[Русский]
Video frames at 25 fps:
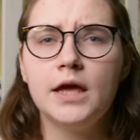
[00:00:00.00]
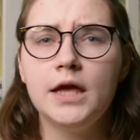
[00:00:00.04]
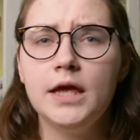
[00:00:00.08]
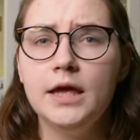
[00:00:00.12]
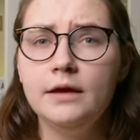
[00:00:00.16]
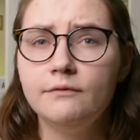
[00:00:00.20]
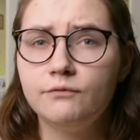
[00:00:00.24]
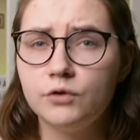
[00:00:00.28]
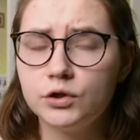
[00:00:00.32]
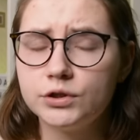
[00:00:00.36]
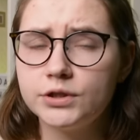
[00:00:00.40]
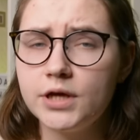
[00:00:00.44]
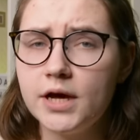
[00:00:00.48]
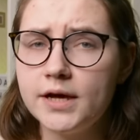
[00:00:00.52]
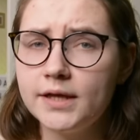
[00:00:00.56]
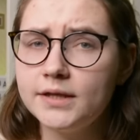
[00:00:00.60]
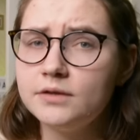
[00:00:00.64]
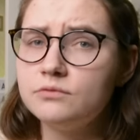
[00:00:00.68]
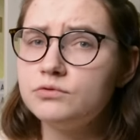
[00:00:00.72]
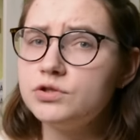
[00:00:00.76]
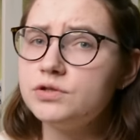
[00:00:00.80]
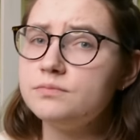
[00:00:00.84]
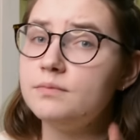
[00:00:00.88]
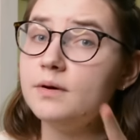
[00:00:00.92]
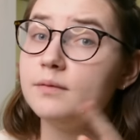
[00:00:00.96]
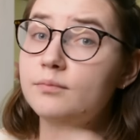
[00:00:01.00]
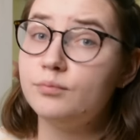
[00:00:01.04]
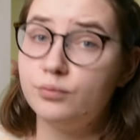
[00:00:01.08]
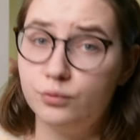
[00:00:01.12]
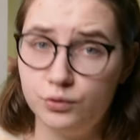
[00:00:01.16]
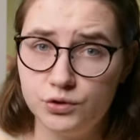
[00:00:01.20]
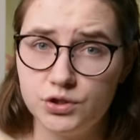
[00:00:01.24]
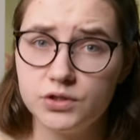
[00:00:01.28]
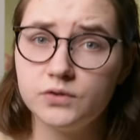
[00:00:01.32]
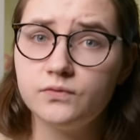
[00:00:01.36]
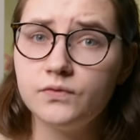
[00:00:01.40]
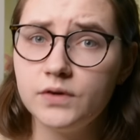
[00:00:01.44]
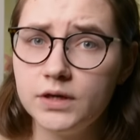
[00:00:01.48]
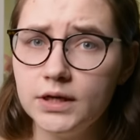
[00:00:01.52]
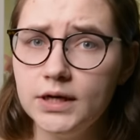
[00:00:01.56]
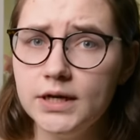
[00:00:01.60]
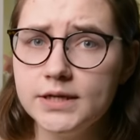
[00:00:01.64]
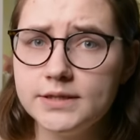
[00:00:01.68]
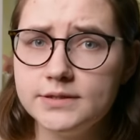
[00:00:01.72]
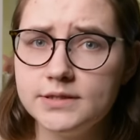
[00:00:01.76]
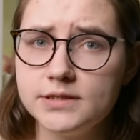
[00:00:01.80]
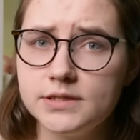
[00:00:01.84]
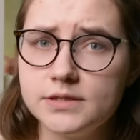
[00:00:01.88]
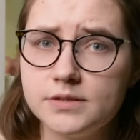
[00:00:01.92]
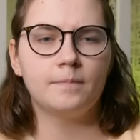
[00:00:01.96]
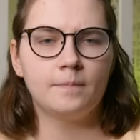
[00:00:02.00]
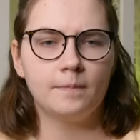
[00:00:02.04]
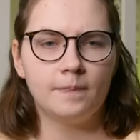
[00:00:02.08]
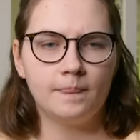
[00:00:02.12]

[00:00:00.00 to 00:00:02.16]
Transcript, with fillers: И вот как она у тебя будет выглядеть.